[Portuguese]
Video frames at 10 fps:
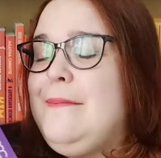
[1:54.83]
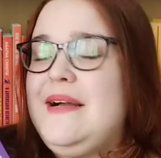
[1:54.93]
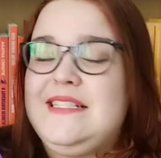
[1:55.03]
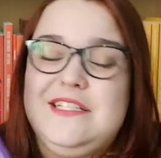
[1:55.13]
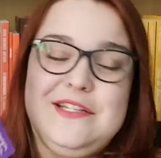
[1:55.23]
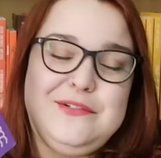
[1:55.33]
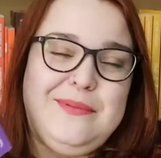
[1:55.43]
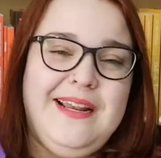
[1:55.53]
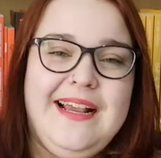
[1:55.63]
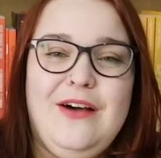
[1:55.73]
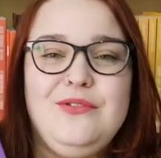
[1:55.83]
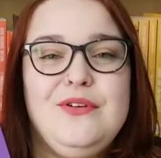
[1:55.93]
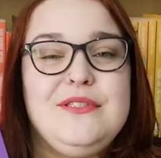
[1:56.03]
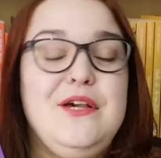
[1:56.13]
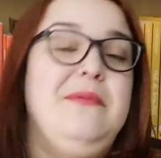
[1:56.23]
Mas achei super legal,
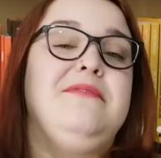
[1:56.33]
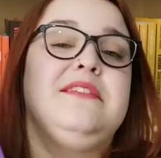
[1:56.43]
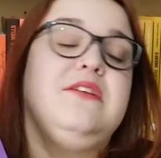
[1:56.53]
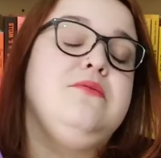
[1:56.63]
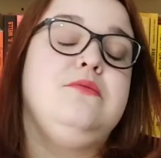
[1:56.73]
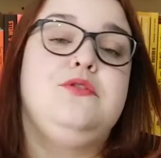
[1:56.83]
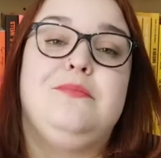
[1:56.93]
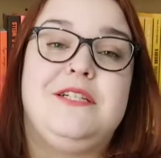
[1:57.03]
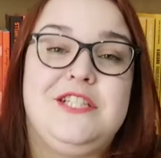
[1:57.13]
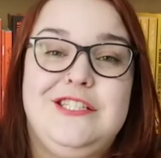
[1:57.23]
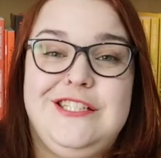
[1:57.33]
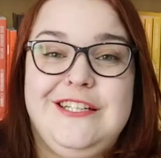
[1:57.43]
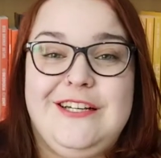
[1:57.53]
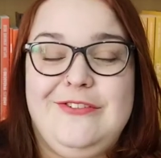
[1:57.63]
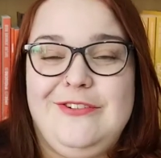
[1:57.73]
trouxe uma visão de uma
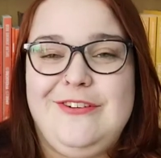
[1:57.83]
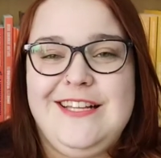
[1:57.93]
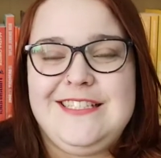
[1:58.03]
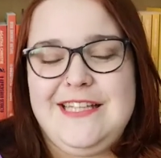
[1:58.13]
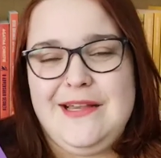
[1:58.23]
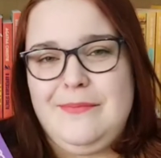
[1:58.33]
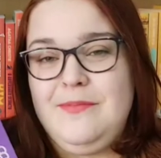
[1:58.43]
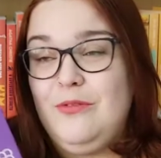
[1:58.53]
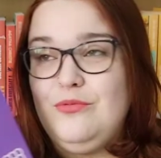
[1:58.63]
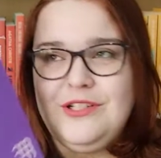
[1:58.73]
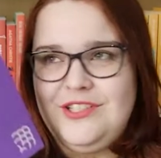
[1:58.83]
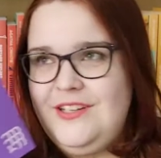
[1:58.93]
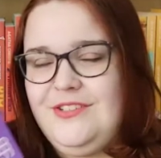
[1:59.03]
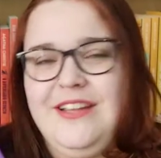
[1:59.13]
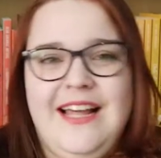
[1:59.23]
Argentina que eu não conhecia e eu nunca tinha
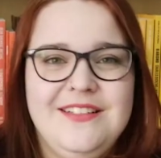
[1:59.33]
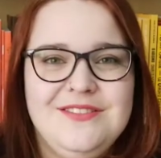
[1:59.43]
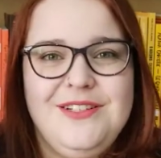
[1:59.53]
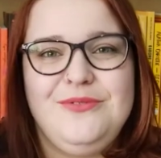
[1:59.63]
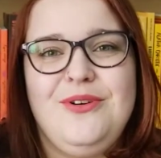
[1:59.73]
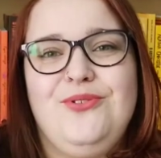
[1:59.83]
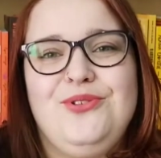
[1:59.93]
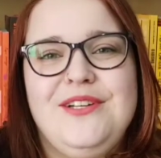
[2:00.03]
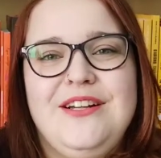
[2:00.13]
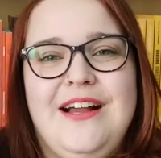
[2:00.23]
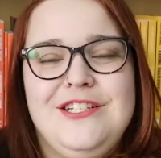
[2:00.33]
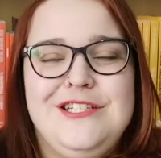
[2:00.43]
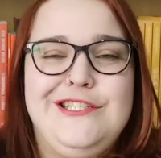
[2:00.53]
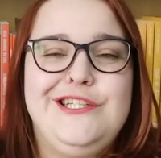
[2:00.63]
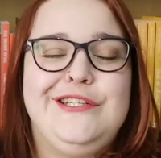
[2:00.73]
lido nada de nenhum autor
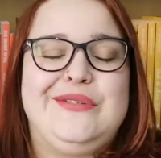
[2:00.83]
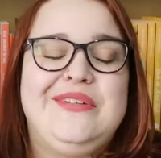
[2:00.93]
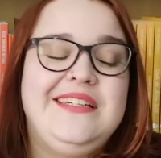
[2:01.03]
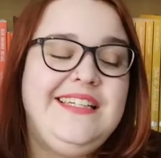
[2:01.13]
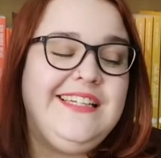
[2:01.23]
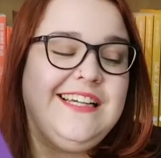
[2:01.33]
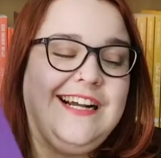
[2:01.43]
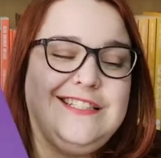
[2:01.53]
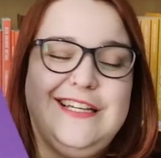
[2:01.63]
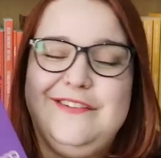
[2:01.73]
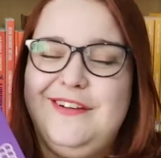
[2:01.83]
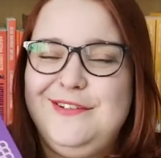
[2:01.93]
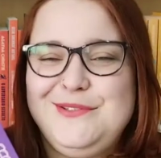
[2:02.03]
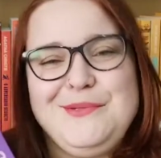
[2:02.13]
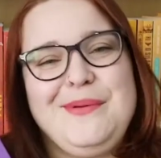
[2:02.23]
argentino. E achei que
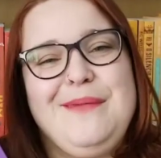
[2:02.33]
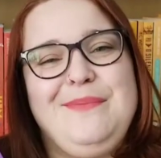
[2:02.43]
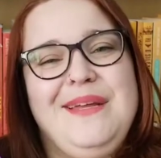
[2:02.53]
valeu super a